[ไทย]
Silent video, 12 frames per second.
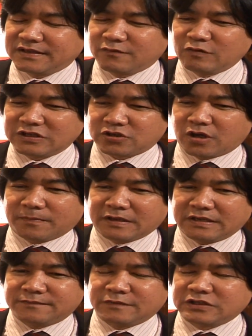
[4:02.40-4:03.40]
บเวิร์กช็อป
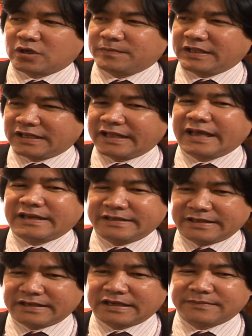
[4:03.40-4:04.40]
ครับเวิร์กช็อปในหลายแอ
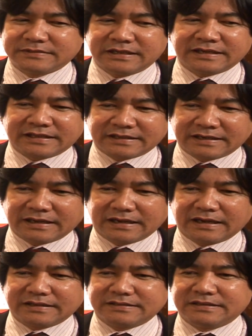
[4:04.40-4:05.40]
เรียครับ เรื่องการต
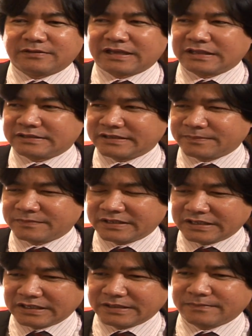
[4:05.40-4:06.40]
ลาดเรื่องการเทียม
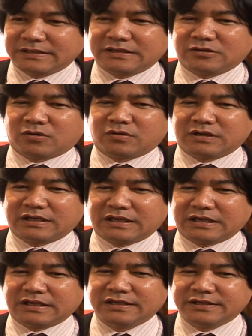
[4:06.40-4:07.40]
ทีมเรื่องของ
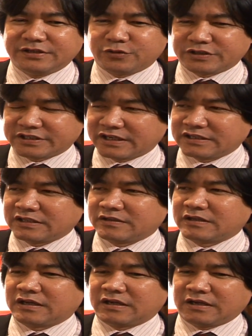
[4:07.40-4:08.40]
นิวทริชั่น
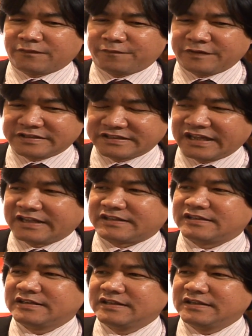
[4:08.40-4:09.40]
ฟิตเนส
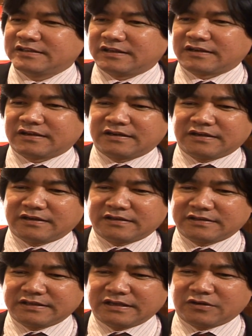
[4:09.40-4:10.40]
แล้วก็
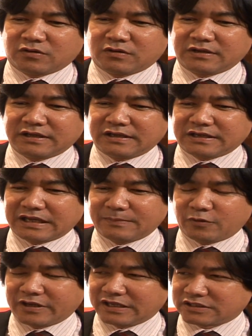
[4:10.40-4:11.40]
เรื่องของการ
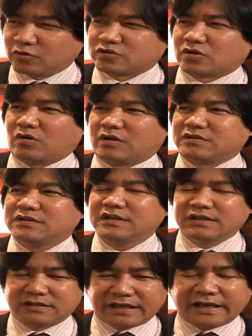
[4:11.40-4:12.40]
บริหารสโมสร
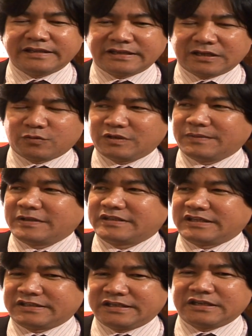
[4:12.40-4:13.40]
แอเรีย เหล่านี้เป็น
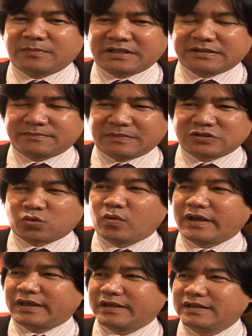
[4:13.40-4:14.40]
สิ่งที่เขามามาช่
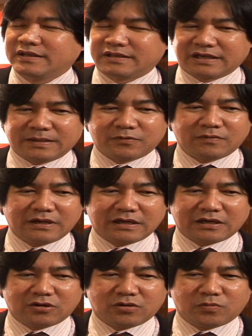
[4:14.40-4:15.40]
วยนะครับ เพราะว่า
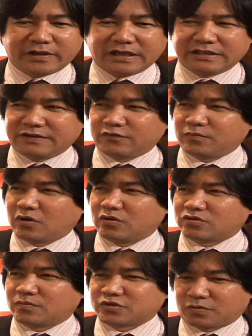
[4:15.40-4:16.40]
เขาบริหารทีมฟุตบอล
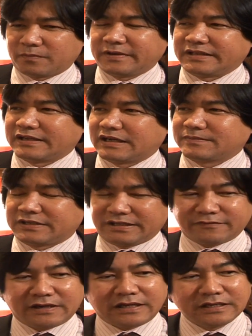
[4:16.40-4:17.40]
จนประสบความสำเร็จนะครับแต่
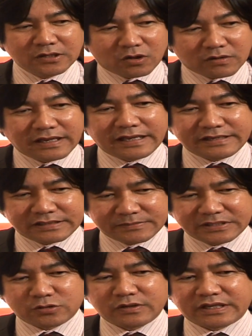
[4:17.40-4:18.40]
เห็นว่าฮอลแลนด์เนี่ยดำ
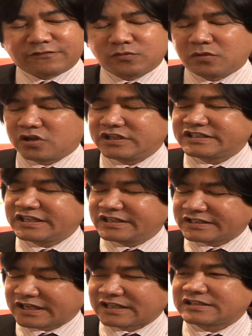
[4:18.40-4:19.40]
เนินธุรกิจฟุตบอลที่
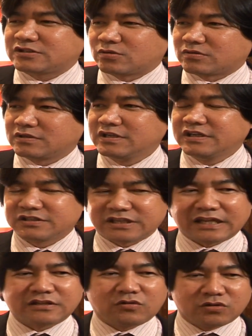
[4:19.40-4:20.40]
ชัดที่สุด
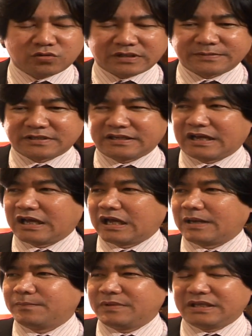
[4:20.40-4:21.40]
ชัด คนดูเต็มสนา
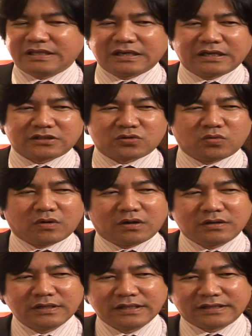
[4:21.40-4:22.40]
มมีตั๋ว
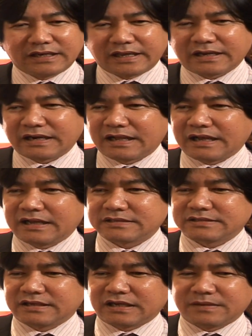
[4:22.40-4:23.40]
หลาย ๆ คลาส
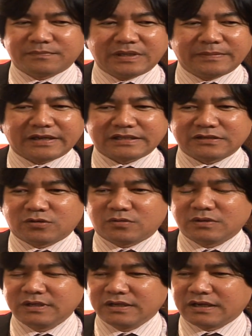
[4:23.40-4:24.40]
นะครับมีแม้กระทั่งลง
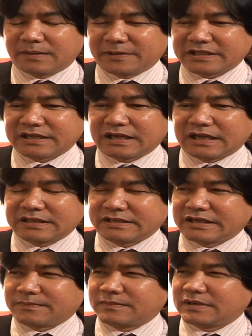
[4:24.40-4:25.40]
พัฒนาร
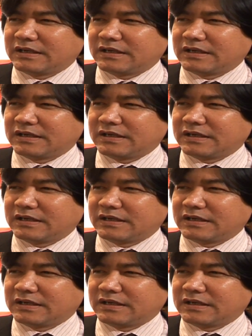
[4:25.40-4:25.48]
ระดับ